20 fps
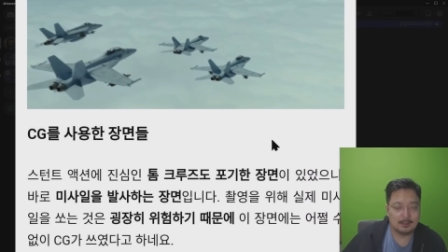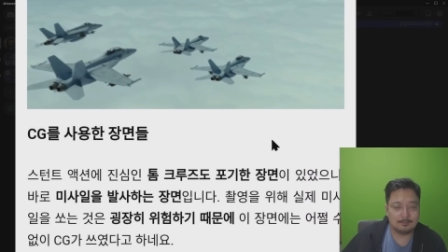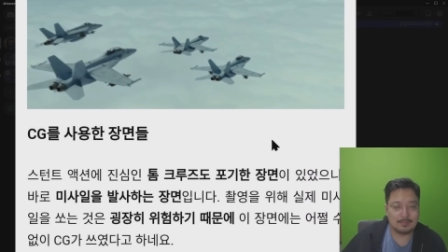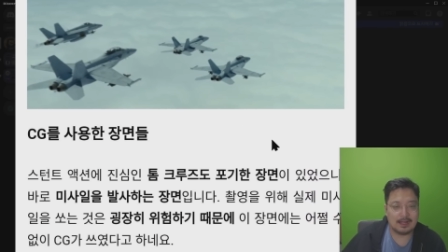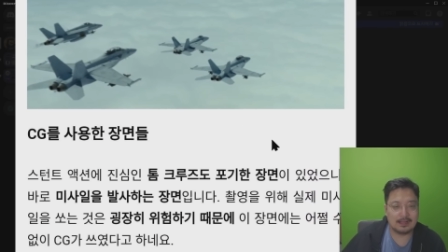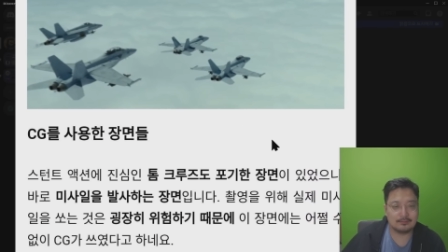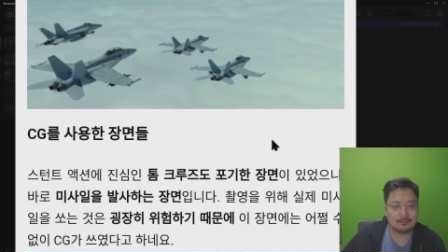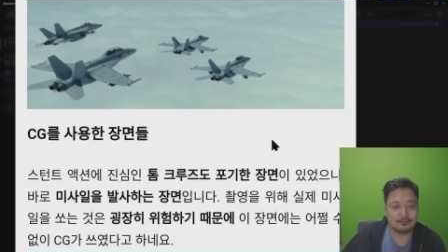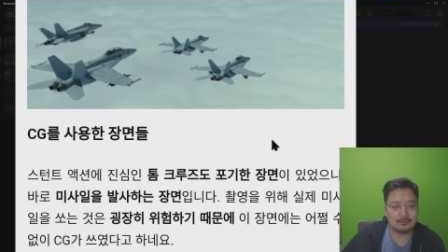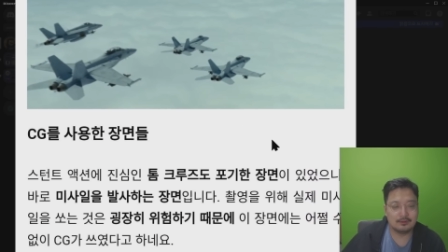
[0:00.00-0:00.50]

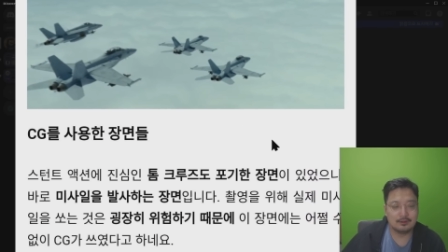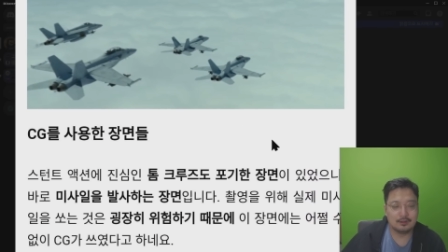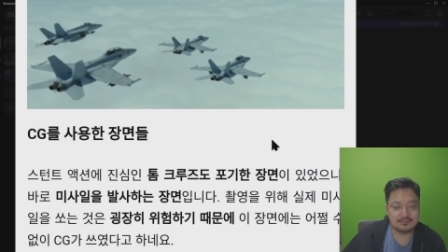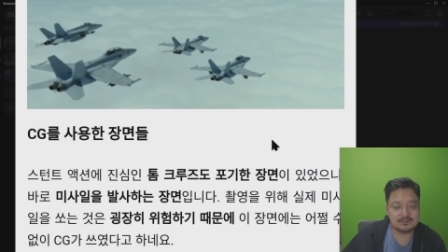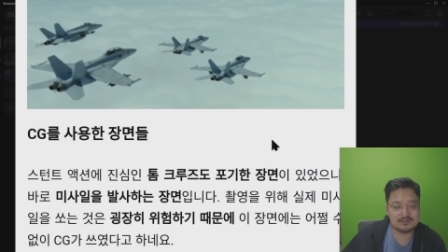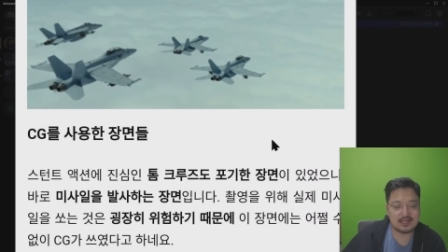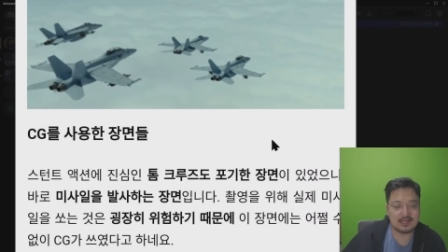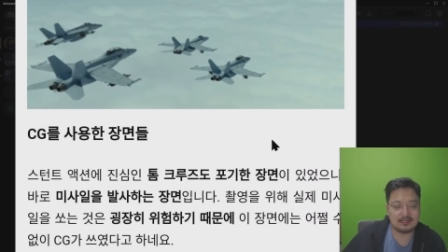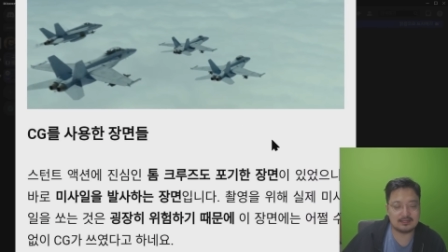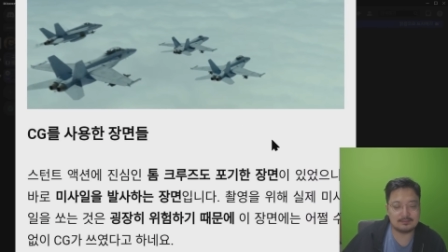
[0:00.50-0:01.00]
바로
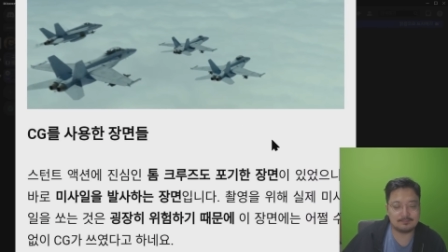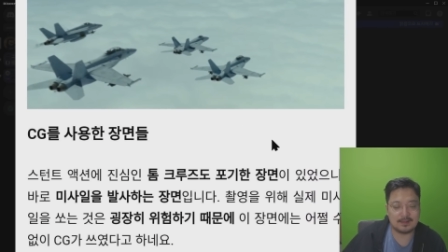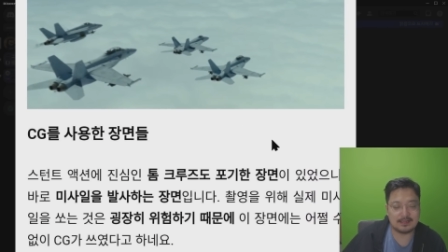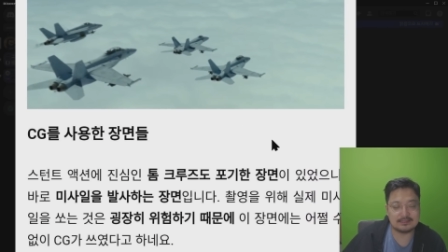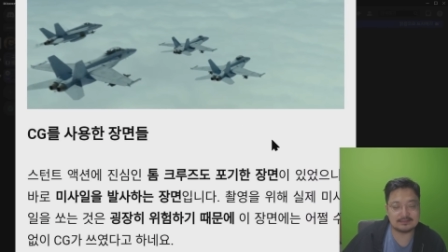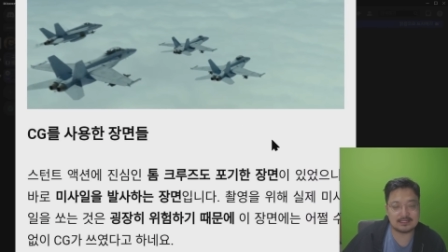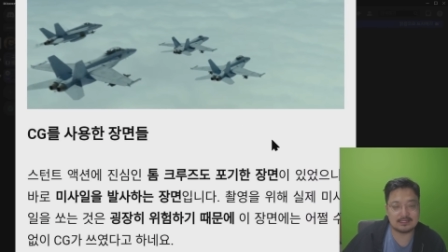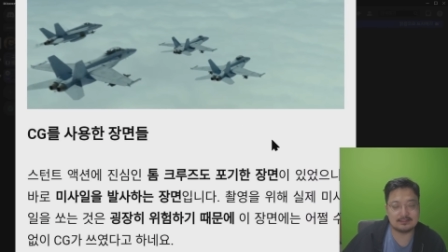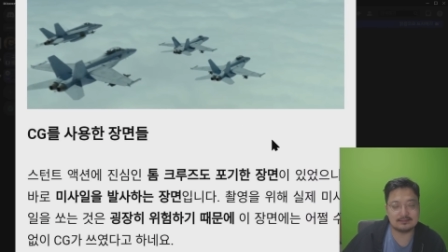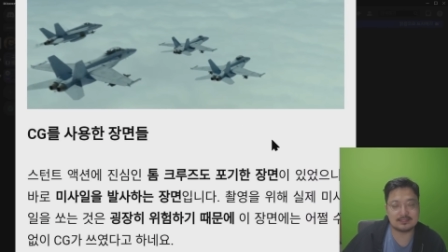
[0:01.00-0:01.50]
미사일을
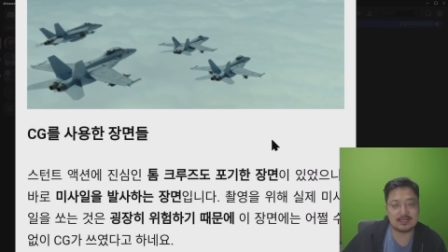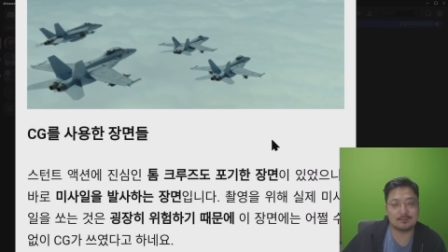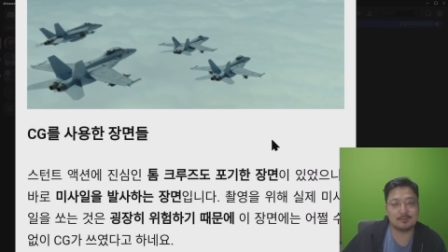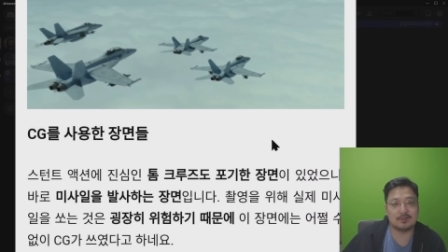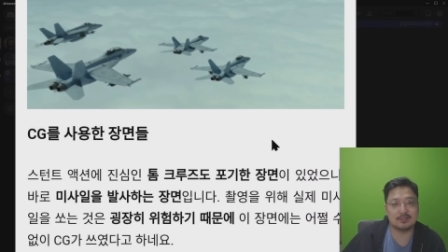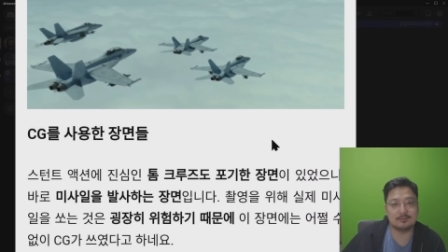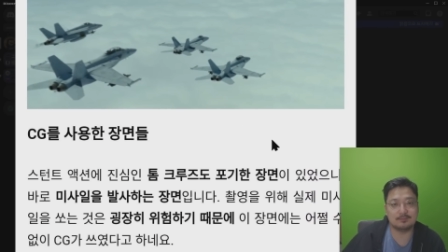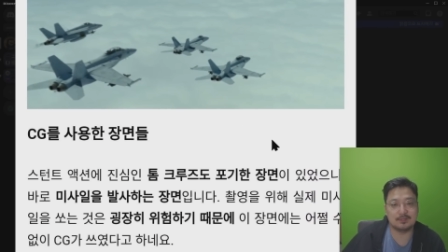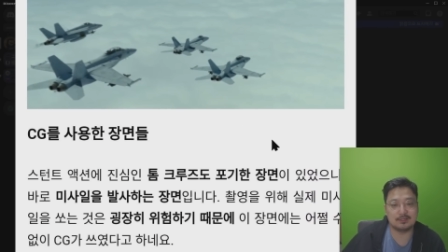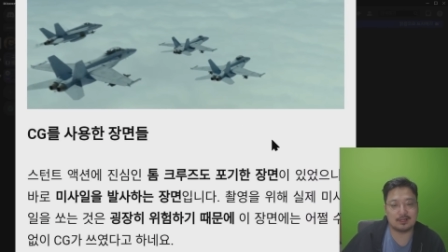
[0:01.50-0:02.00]
발사하는
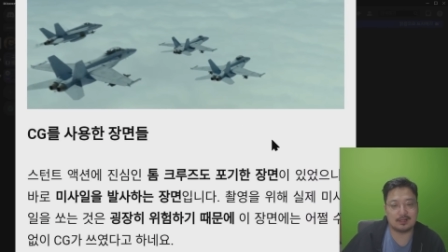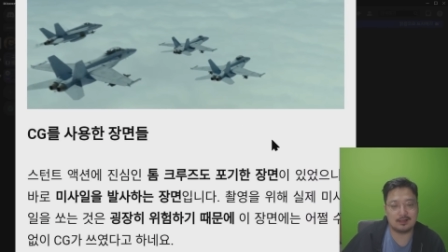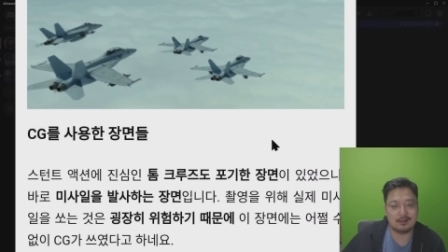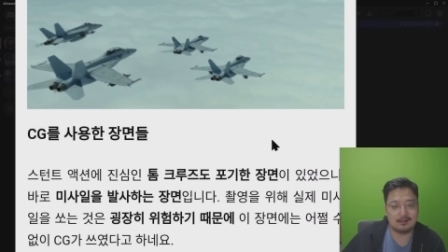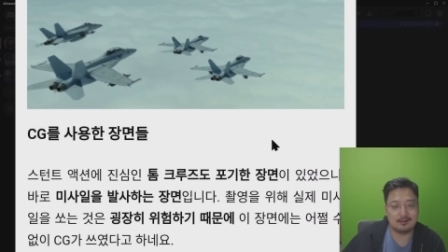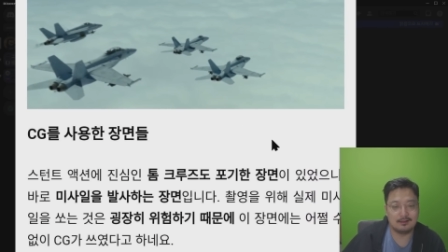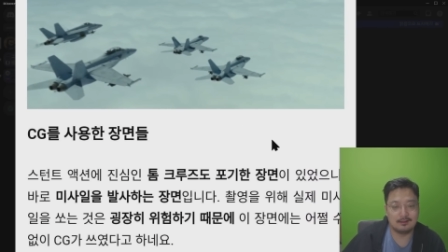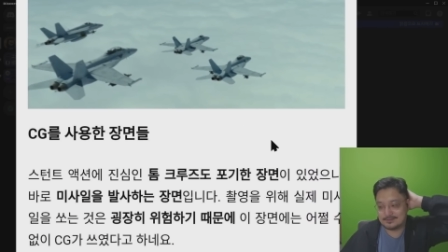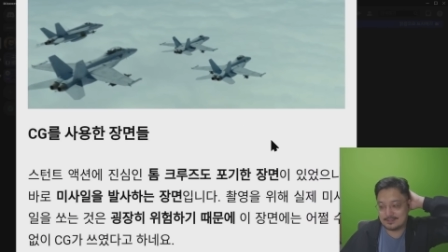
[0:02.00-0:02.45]
장면입니다.